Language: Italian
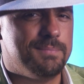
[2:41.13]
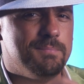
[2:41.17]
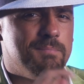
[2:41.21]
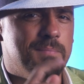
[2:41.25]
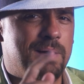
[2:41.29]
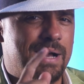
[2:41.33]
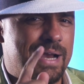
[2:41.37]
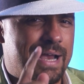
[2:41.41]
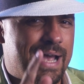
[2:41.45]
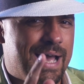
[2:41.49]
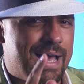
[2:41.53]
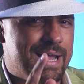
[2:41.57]

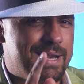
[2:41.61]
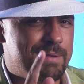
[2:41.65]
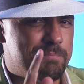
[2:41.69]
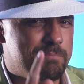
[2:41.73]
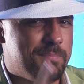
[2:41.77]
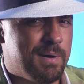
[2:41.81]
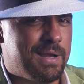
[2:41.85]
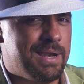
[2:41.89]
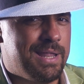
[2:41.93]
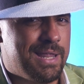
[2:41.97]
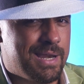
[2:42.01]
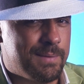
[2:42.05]
magari
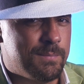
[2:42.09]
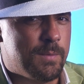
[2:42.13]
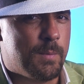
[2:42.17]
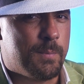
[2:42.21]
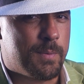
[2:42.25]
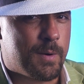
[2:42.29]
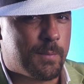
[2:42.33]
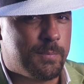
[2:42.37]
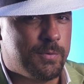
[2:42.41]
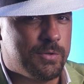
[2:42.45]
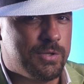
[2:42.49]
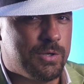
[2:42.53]
parleremo
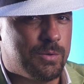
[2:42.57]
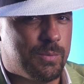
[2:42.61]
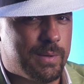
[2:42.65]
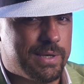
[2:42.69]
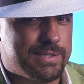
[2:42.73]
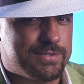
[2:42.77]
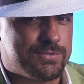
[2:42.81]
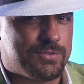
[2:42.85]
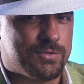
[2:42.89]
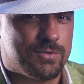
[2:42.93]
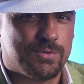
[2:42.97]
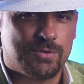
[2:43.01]
proprio di
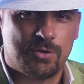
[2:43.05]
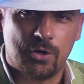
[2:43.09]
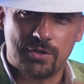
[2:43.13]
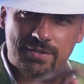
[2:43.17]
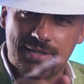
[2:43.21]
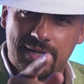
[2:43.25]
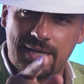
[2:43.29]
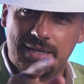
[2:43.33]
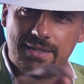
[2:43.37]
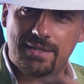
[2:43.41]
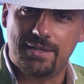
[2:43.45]
questo. Cosa ne